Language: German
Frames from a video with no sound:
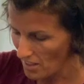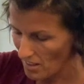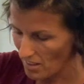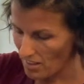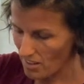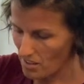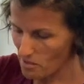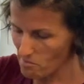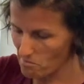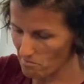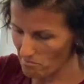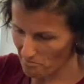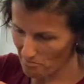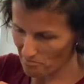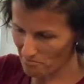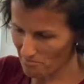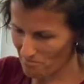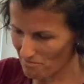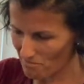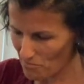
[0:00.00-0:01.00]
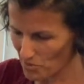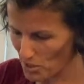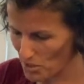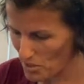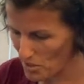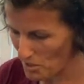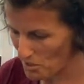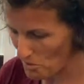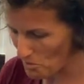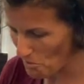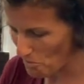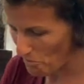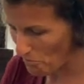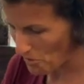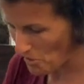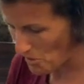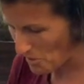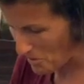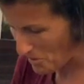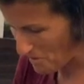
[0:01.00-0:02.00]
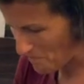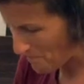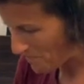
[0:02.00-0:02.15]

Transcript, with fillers: Ähm, Fortsetzung folgt.